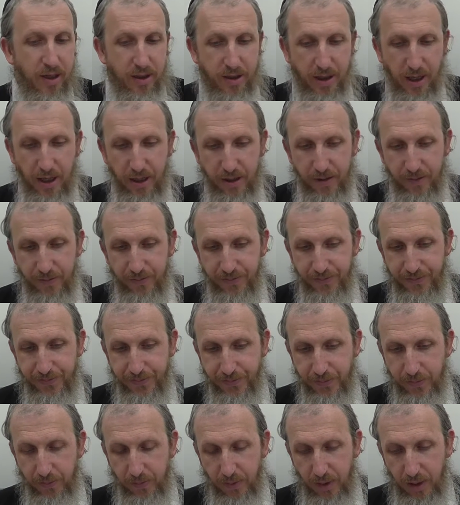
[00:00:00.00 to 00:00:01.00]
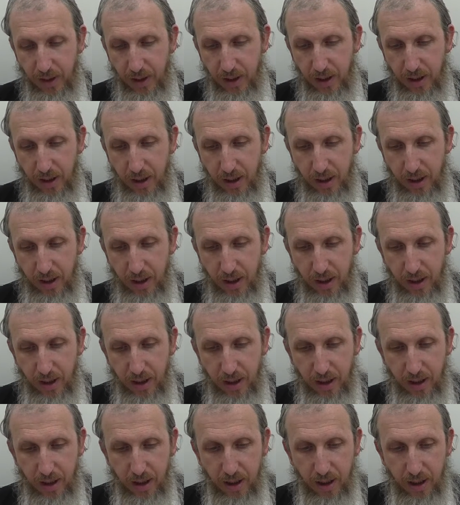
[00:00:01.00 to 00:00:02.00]
Так,
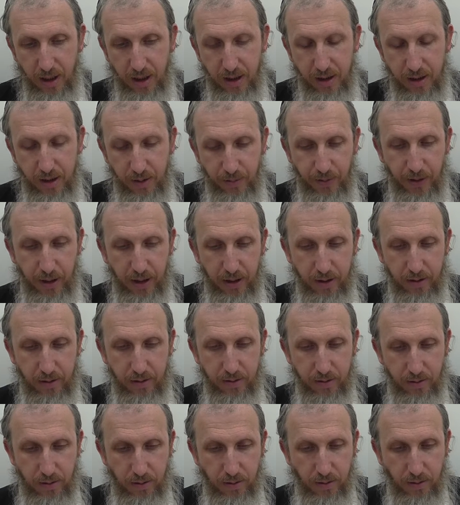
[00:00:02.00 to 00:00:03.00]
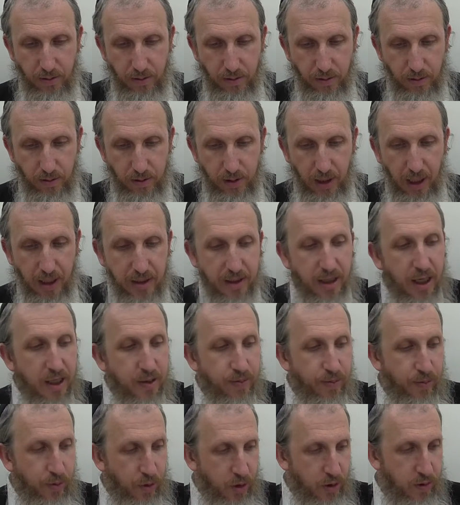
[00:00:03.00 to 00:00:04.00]
э, теперь, касаясь
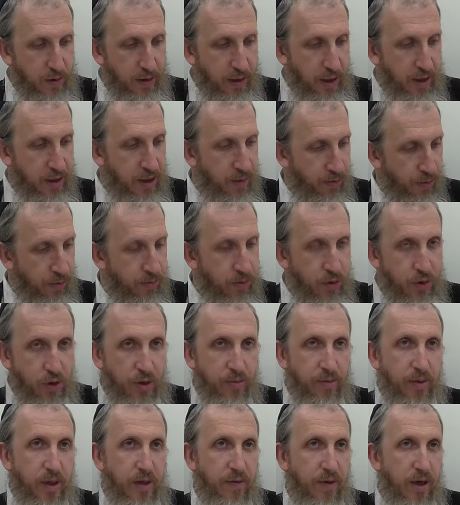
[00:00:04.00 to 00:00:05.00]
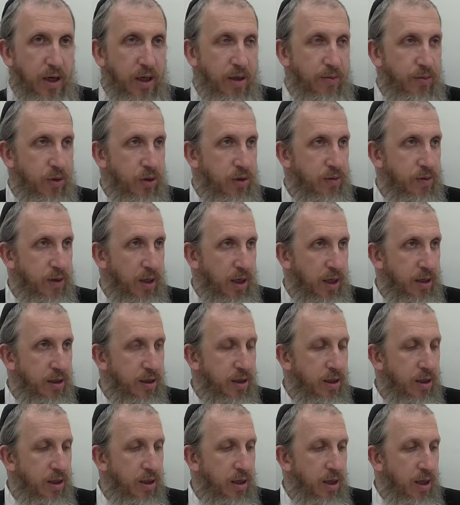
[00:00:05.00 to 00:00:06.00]
прошлого занятия, напомню, о чем мы говорили на прошлом
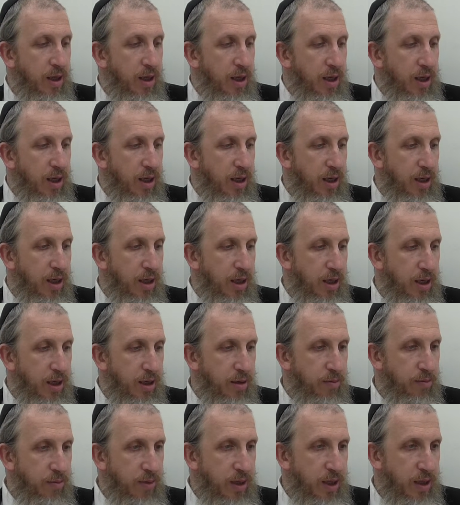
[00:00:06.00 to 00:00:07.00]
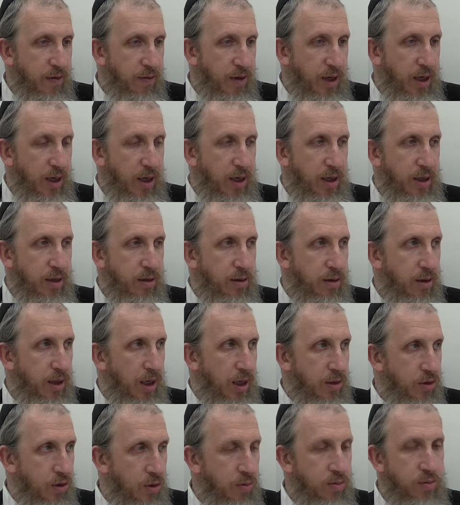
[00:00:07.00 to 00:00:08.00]
занятии. Э, мы говорили о
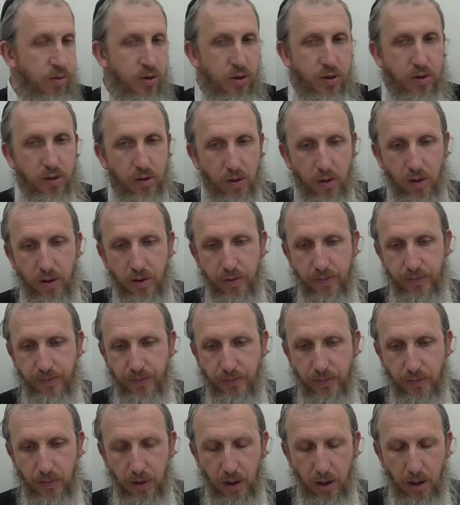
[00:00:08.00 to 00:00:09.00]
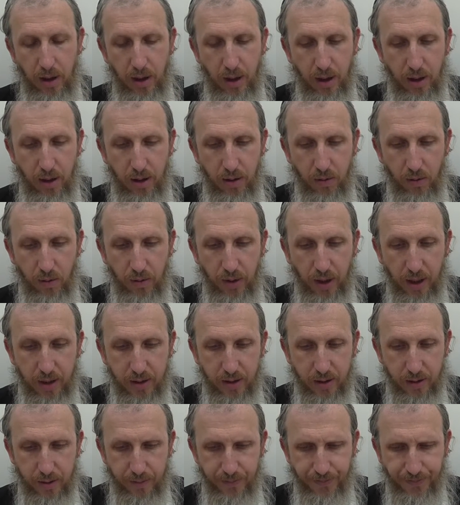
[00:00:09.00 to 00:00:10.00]
том, что э, у
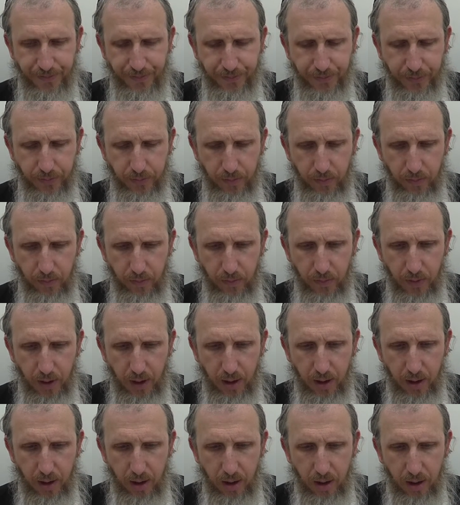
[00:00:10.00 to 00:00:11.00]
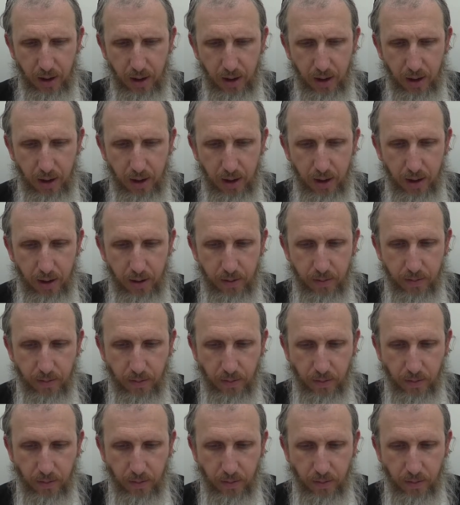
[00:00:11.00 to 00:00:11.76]
нас э,